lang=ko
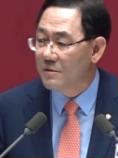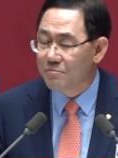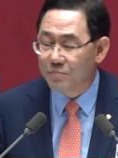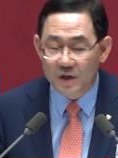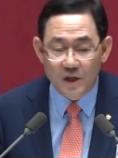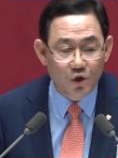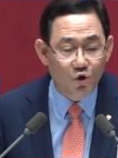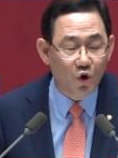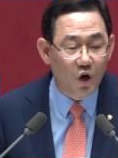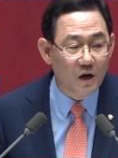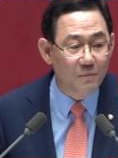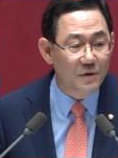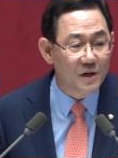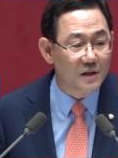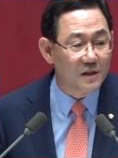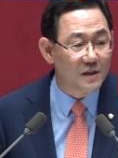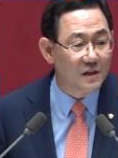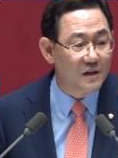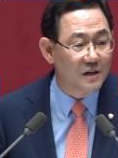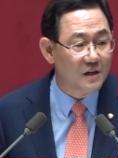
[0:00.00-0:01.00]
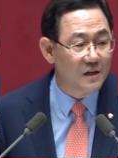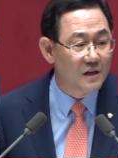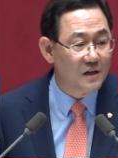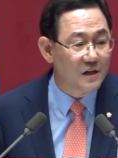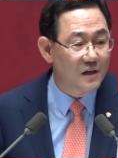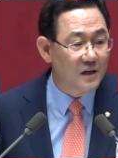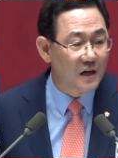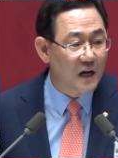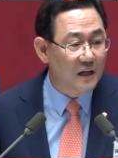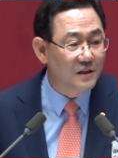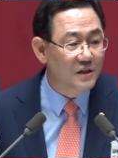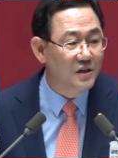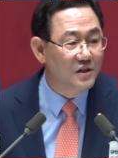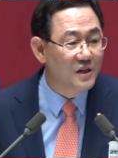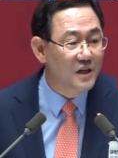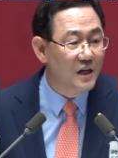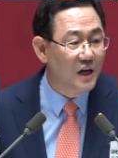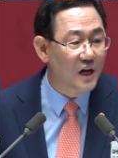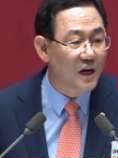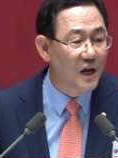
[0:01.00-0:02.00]
비교하면 같은
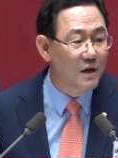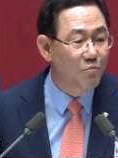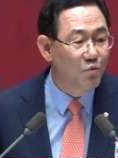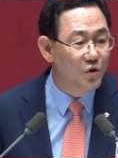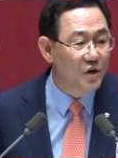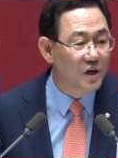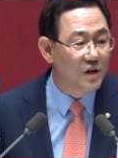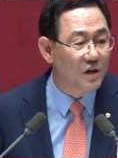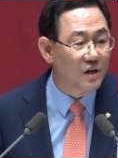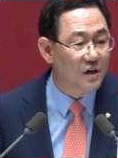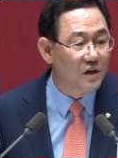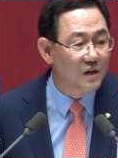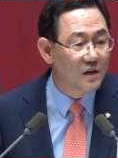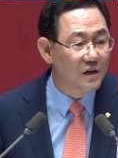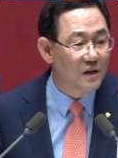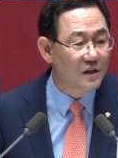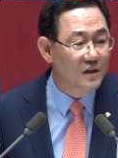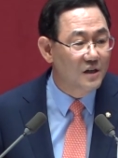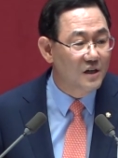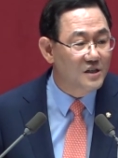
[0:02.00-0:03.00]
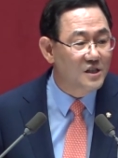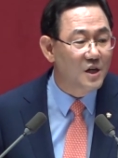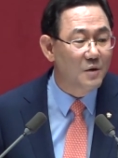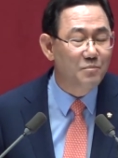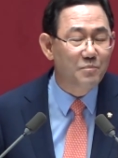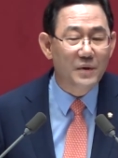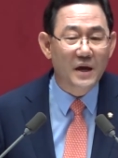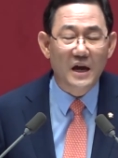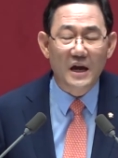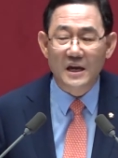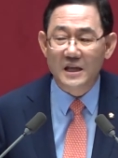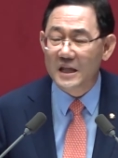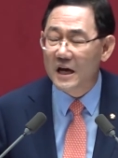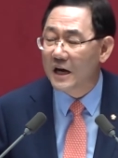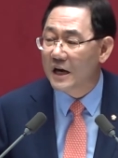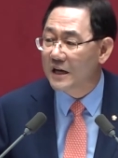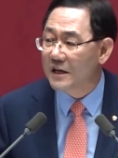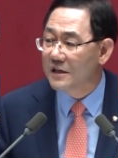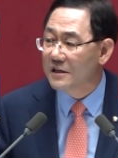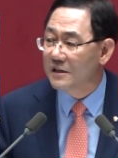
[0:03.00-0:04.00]
기간에 무려 6배에
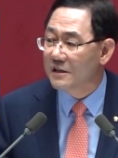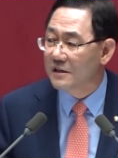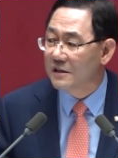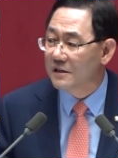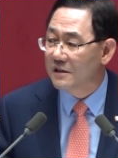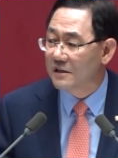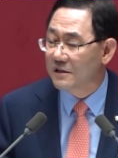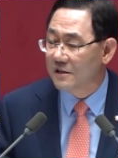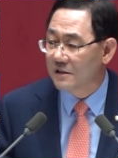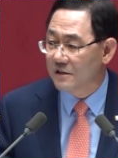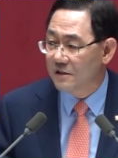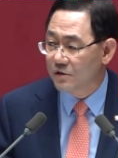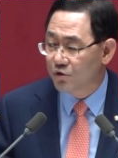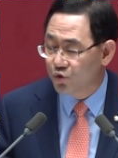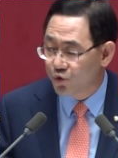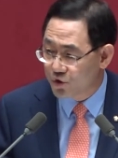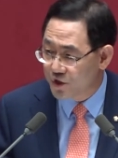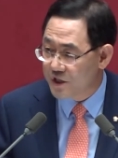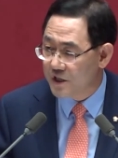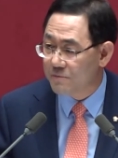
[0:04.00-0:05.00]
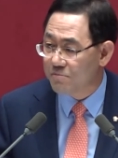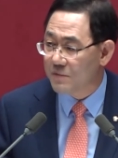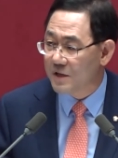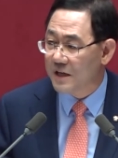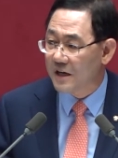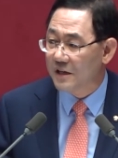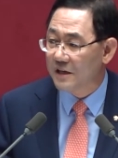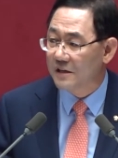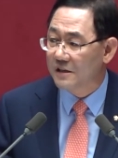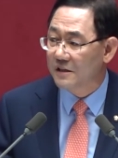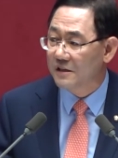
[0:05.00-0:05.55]
해당하는 수치입니다.